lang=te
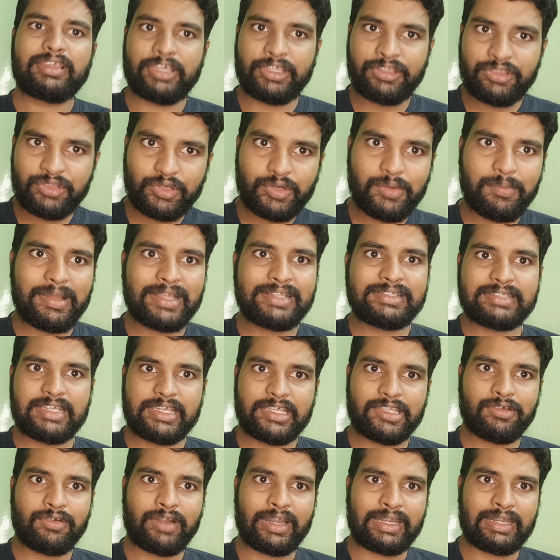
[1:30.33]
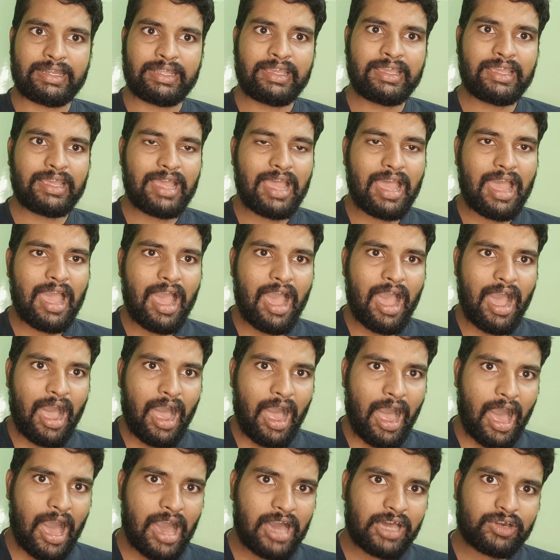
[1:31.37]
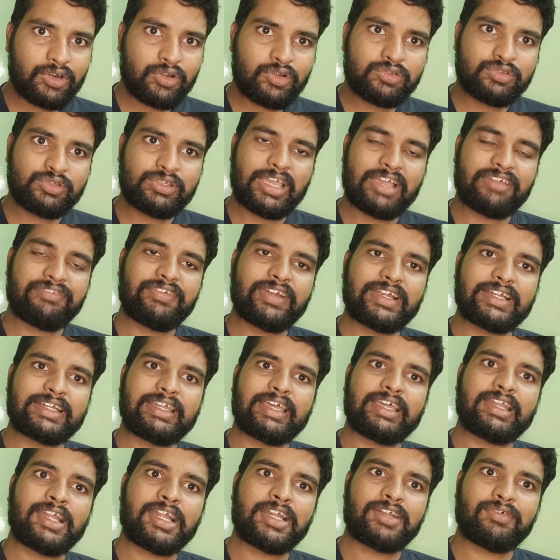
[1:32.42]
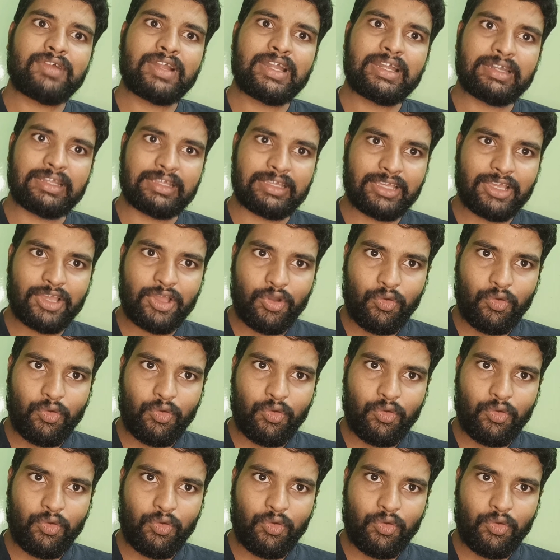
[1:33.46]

ఎందుకు పనిచేయదు అంటే ఆ రోజు ఎఫెక్ట్ అయినటువంటి